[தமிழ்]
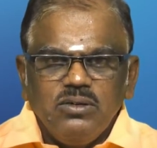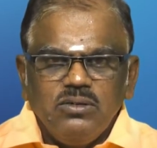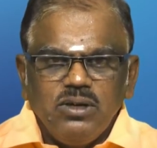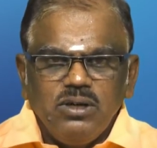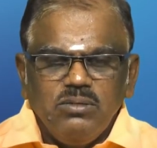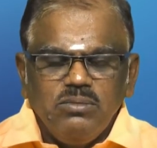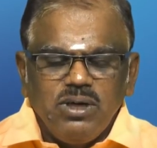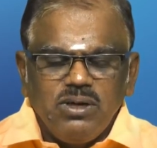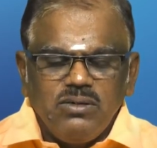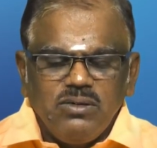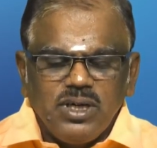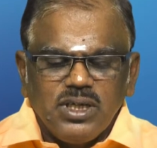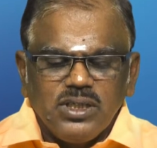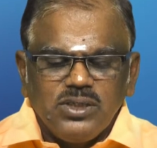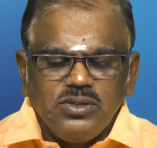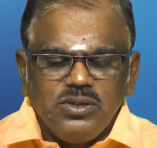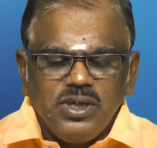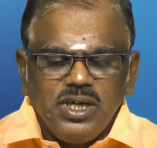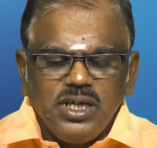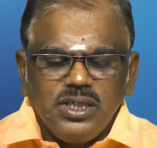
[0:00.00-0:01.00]
குரு
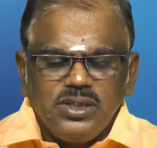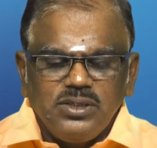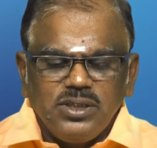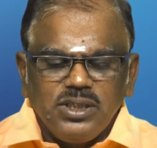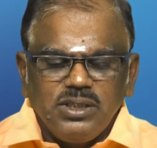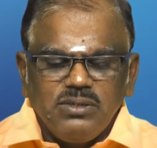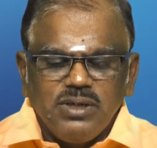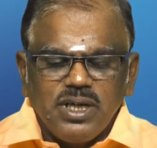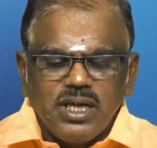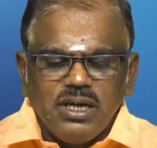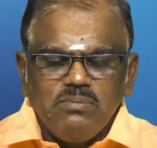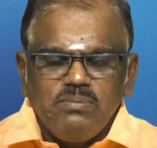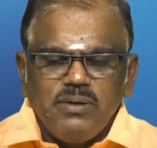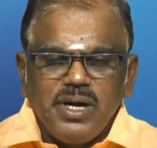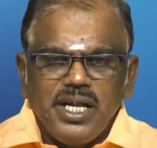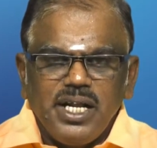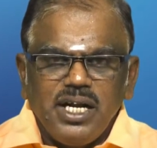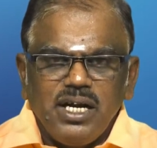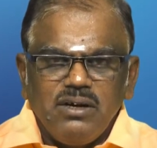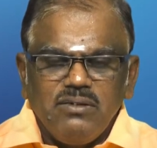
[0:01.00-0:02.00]
பகவான் சூரியனை சுற்றி வர
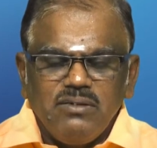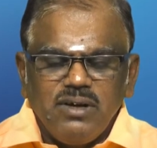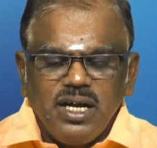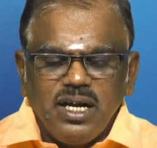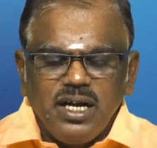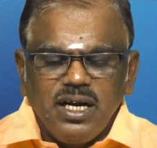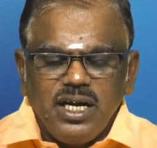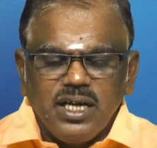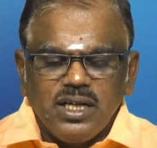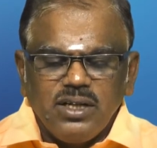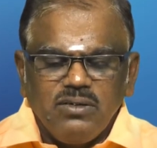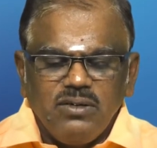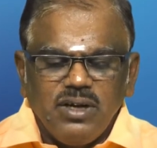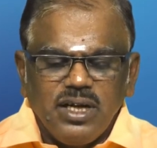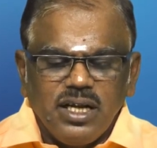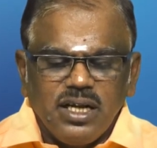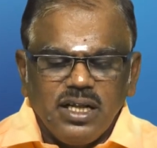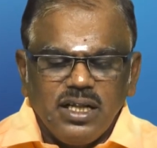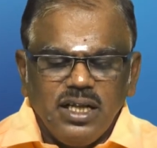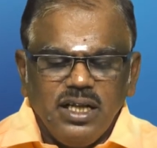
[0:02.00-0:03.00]
பன்னிரெண்டு வருடங்கள்
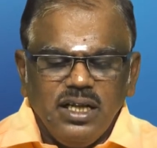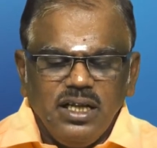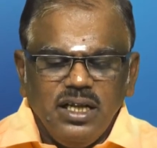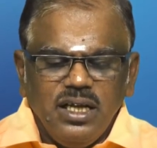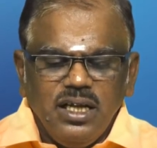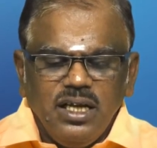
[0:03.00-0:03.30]
எடுத்துக்கொள்கிறது